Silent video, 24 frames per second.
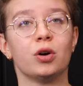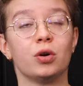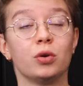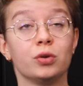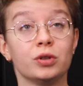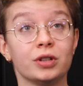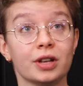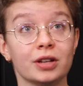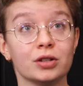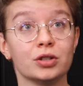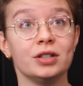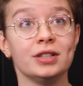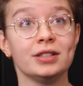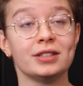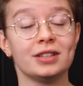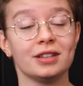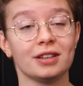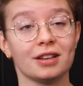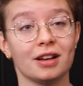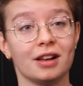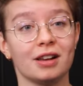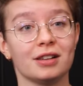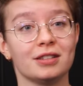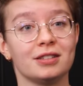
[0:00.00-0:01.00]
Und dann
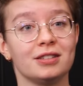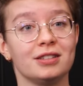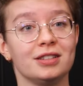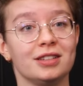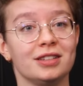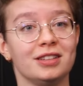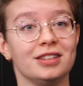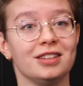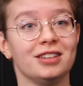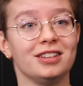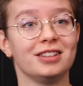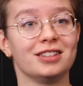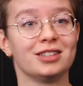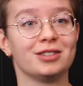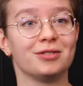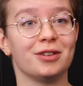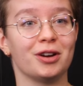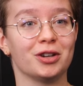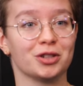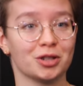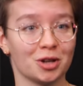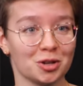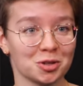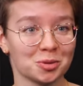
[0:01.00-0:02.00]
schließlich, als die
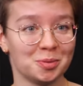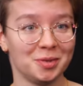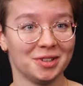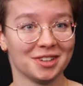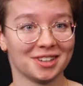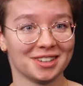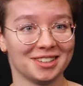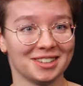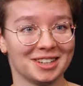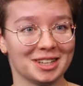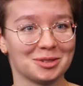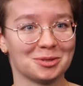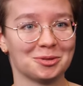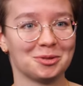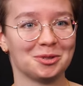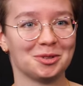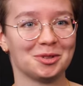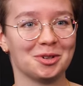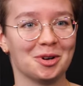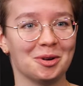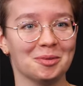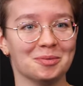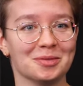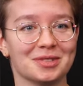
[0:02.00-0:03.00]
zwei Schauspielerinnen
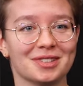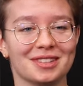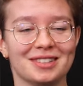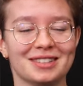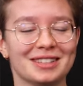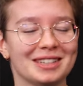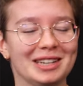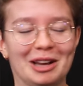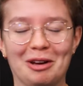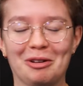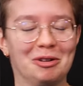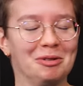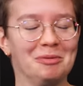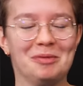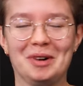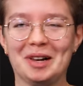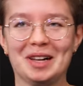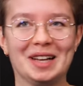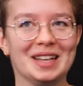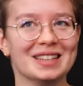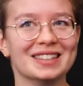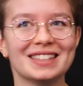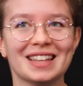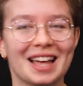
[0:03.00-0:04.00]
dazugekommen sind, sind auch
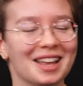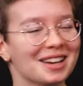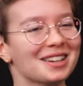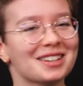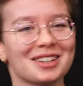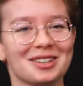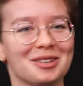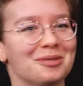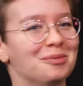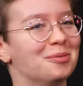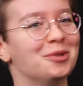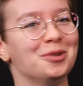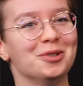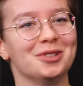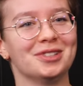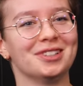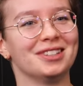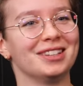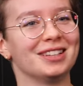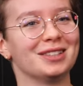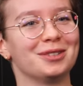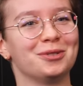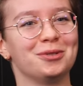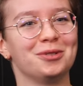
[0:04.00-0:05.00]
nochmal ganz andere
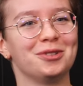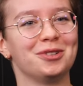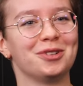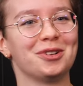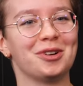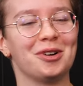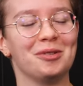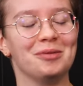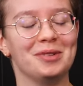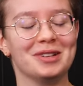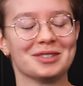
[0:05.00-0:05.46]
Impulse dazugekommen.